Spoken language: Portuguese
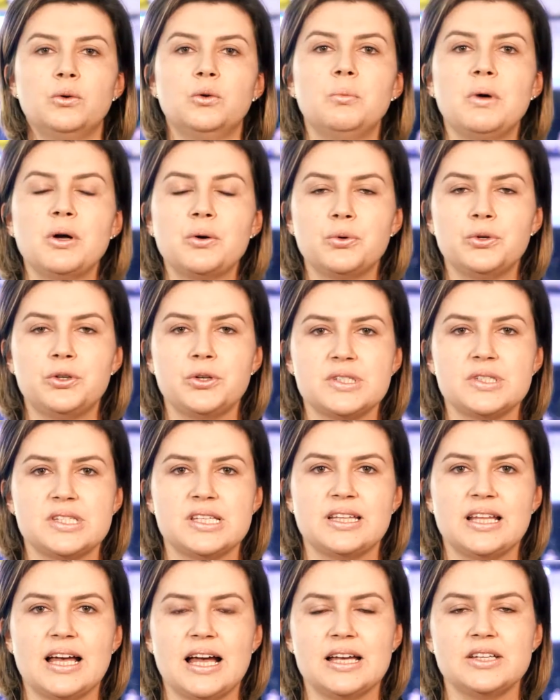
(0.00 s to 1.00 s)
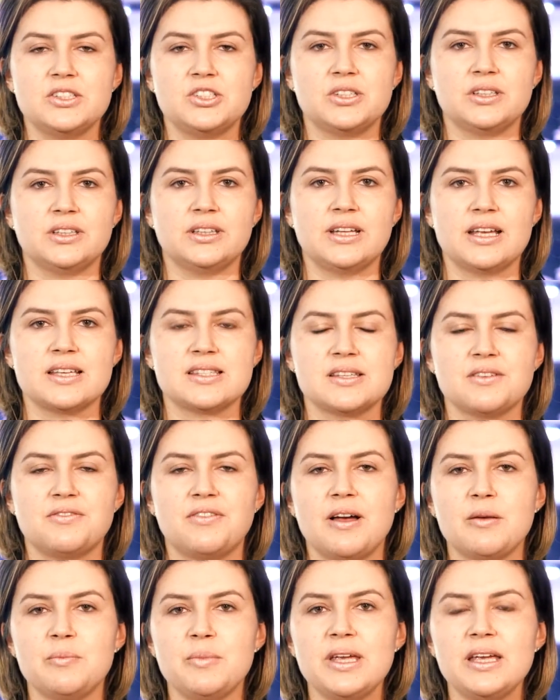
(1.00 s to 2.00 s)
uma curiosidade dessa
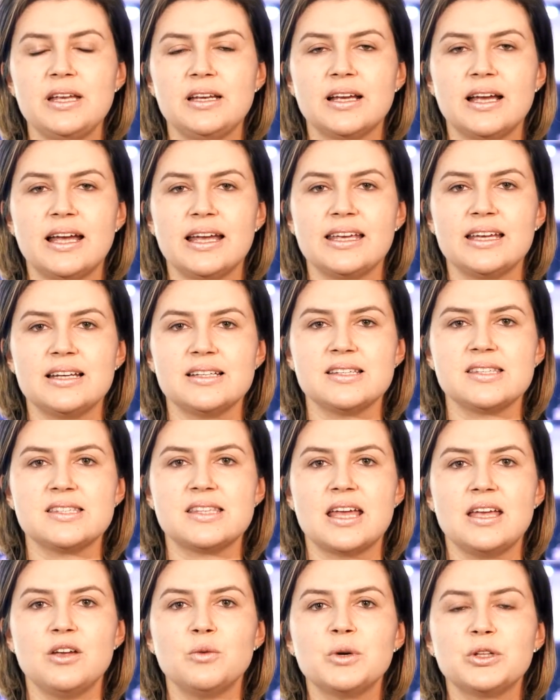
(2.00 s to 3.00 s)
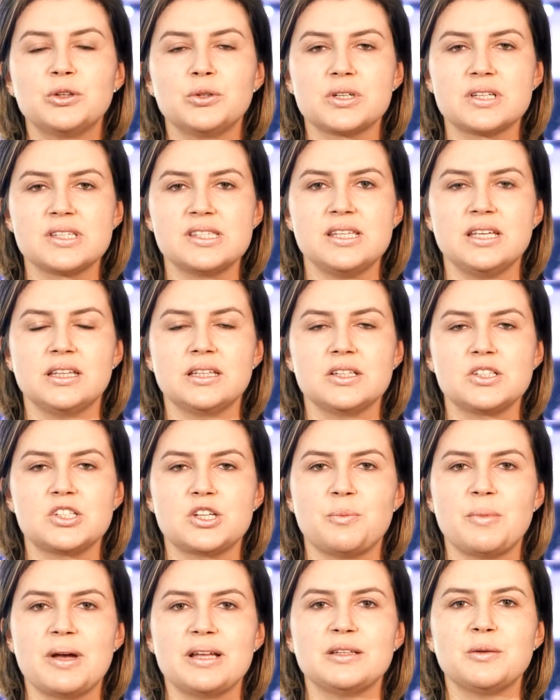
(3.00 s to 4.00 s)
família é que eles têm uma toxina
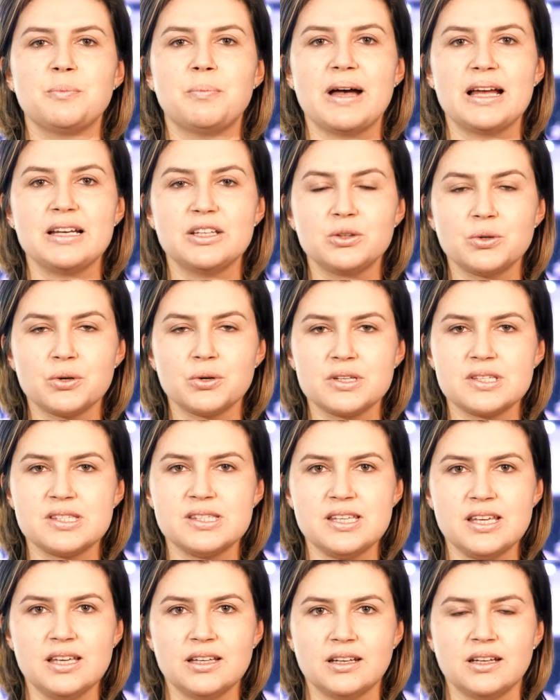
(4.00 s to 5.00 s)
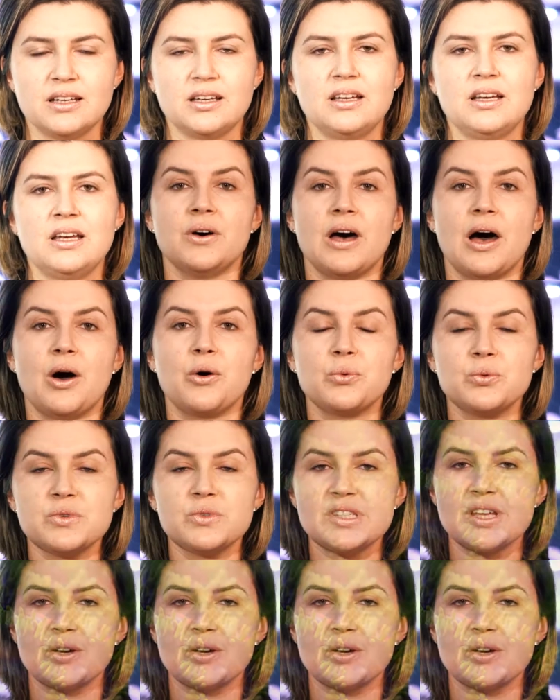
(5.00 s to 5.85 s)
chamada palitoxina, Alguns